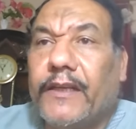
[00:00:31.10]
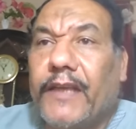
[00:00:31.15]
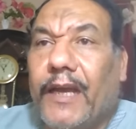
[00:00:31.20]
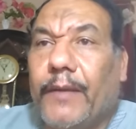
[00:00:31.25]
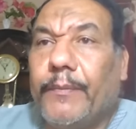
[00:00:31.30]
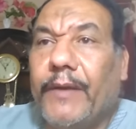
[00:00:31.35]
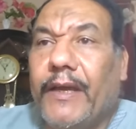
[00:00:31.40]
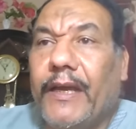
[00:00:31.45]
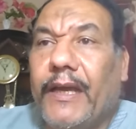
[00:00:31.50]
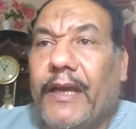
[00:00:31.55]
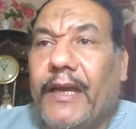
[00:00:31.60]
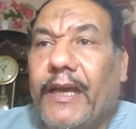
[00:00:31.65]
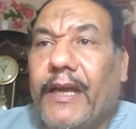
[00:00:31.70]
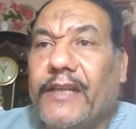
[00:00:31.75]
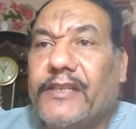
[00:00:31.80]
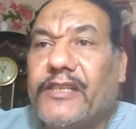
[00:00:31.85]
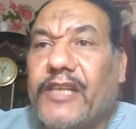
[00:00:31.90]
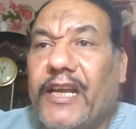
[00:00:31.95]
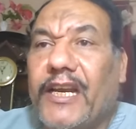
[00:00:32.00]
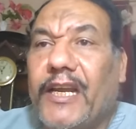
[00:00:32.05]
كما
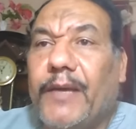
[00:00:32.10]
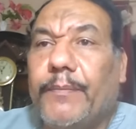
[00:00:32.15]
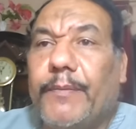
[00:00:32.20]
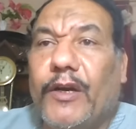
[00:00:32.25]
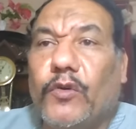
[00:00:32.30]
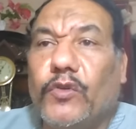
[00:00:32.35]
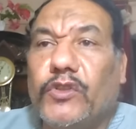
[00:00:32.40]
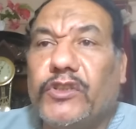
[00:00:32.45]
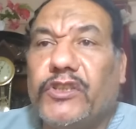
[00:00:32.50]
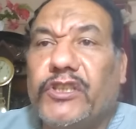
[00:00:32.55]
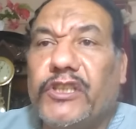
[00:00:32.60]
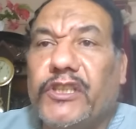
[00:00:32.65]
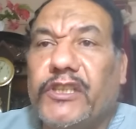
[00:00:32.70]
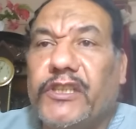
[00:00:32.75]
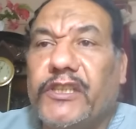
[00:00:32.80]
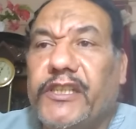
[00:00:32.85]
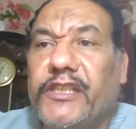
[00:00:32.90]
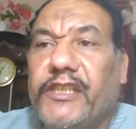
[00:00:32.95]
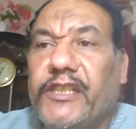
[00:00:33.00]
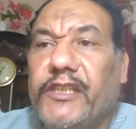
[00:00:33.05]
سلبه
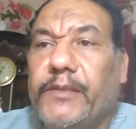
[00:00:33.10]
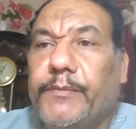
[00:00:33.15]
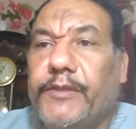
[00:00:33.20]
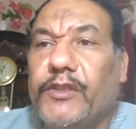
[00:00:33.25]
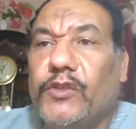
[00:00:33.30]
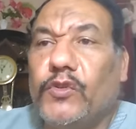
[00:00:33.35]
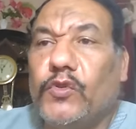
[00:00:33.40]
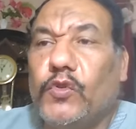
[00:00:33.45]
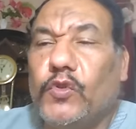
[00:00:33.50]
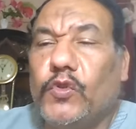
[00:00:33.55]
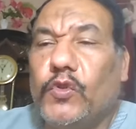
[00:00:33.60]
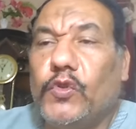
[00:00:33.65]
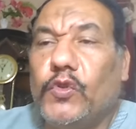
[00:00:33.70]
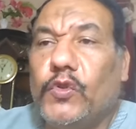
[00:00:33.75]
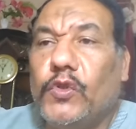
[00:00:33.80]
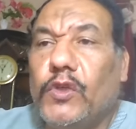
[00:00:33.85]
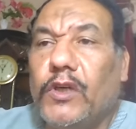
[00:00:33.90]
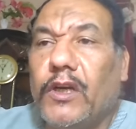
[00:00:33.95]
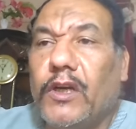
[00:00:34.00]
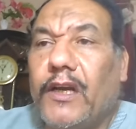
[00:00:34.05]
الجني منه
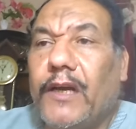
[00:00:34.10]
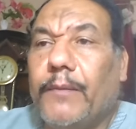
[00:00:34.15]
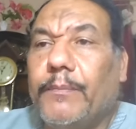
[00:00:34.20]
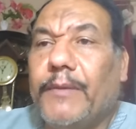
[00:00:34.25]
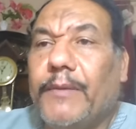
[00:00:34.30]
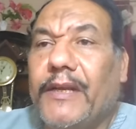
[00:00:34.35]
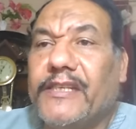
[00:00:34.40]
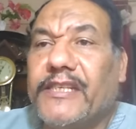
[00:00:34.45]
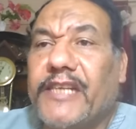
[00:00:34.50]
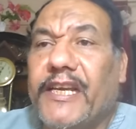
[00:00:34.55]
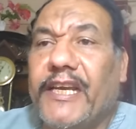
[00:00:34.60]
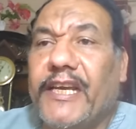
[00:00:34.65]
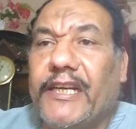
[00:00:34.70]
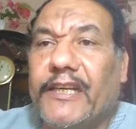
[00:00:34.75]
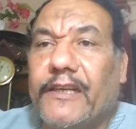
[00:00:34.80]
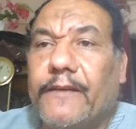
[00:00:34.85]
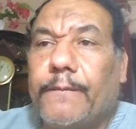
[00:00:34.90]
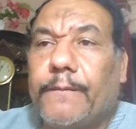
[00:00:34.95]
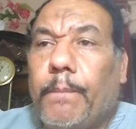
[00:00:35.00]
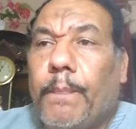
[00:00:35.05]
قبل
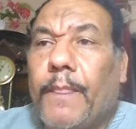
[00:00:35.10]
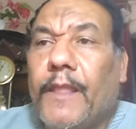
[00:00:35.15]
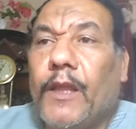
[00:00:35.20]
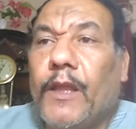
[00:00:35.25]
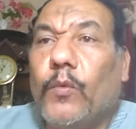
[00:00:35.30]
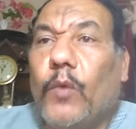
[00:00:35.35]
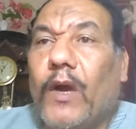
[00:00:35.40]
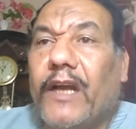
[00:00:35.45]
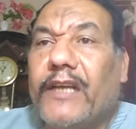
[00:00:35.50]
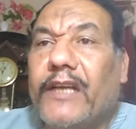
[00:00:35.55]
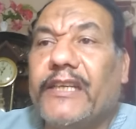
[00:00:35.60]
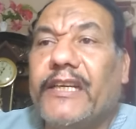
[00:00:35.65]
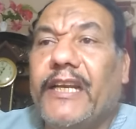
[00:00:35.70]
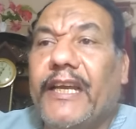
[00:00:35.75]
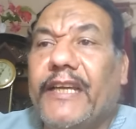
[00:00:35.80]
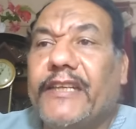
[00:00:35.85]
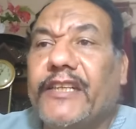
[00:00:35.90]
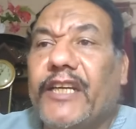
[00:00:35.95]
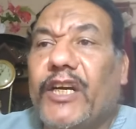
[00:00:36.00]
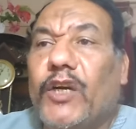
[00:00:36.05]
ذلك وقيل
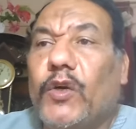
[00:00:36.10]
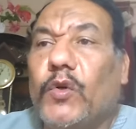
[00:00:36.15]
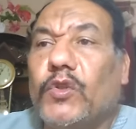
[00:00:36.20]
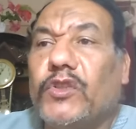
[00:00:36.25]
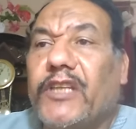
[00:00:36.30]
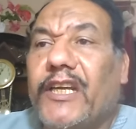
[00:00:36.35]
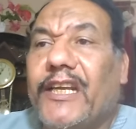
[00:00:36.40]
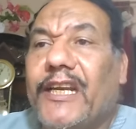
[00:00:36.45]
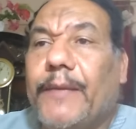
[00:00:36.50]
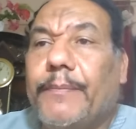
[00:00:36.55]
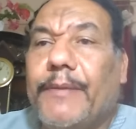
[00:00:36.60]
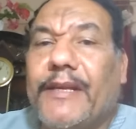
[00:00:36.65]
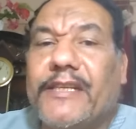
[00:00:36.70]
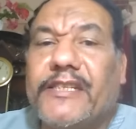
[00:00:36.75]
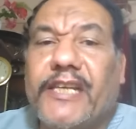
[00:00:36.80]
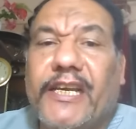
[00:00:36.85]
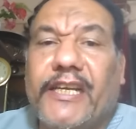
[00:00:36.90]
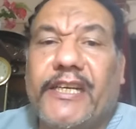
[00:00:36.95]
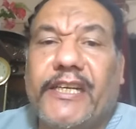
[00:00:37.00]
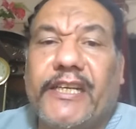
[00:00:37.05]
إنه طلب
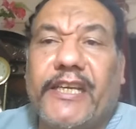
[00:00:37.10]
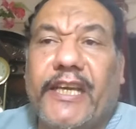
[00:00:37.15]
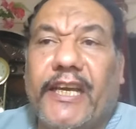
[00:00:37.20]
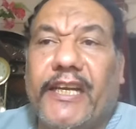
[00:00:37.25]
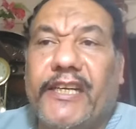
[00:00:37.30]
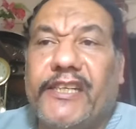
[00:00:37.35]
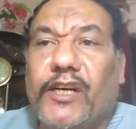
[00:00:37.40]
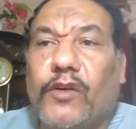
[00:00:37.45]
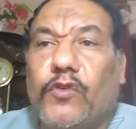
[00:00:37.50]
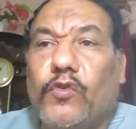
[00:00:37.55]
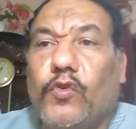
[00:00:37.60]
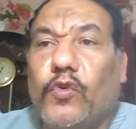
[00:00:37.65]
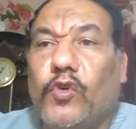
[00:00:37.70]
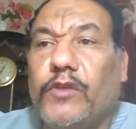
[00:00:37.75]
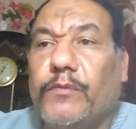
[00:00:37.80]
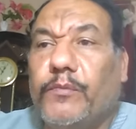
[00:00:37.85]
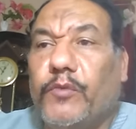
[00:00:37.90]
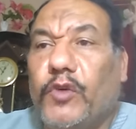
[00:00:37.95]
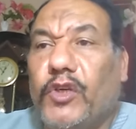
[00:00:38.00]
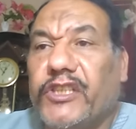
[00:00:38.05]
ذلك
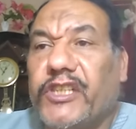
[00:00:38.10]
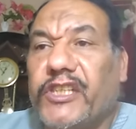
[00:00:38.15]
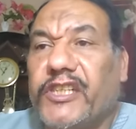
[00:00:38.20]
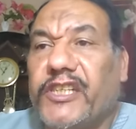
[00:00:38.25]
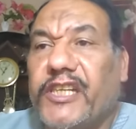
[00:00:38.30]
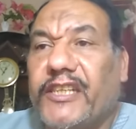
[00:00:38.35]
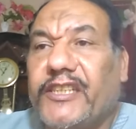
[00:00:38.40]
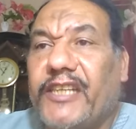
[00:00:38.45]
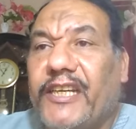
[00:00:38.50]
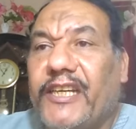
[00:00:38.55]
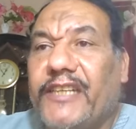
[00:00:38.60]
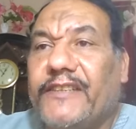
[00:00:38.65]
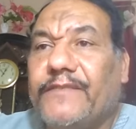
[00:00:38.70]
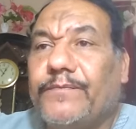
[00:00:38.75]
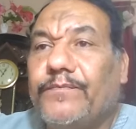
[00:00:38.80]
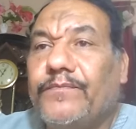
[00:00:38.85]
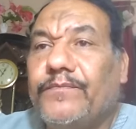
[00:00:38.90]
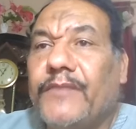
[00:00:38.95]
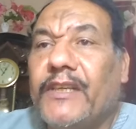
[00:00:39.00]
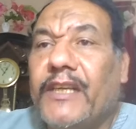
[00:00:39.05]
ليكون معجزة
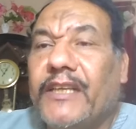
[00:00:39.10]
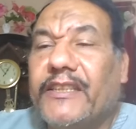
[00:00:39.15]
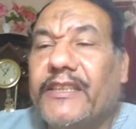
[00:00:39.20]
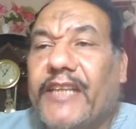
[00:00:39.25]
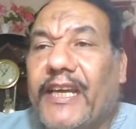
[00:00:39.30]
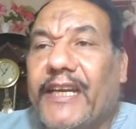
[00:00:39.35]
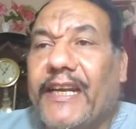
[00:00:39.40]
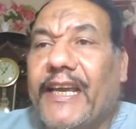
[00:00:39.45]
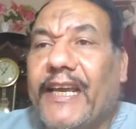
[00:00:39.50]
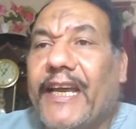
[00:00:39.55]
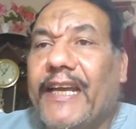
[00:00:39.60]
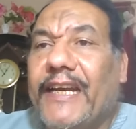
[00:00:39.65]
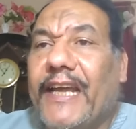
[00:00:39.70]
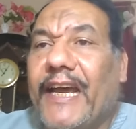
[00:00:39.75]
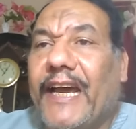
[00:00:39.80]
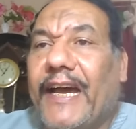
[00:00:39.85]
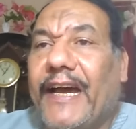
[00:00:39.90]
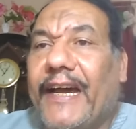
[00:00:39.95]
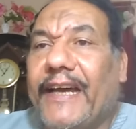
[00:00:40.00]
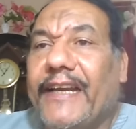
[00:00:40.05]
دلالة
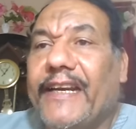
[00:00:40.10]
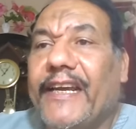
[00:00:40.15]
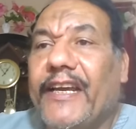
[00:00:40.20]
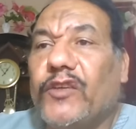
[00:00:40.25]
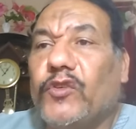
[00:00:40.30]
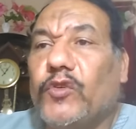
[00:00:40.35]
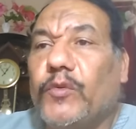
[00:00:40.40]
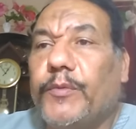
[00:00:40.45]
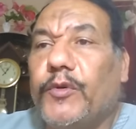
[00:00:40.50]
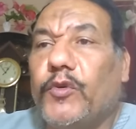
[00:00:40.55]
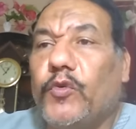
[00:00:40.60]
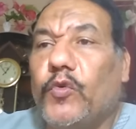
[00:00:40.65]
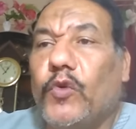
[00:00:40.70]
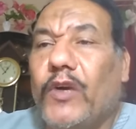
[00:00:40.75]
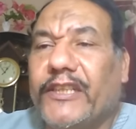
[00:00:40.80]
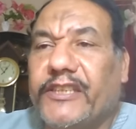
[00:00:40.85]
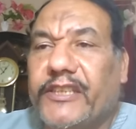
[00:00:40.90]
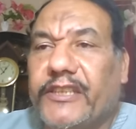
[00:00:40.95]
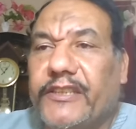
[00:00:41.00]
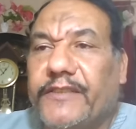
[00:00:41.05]
على
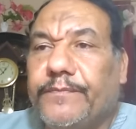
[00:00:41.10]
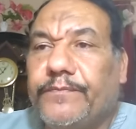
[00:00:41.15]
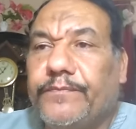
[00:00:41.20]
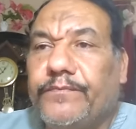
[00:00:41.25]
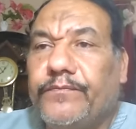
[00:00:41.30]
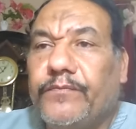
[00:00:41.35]
نبوته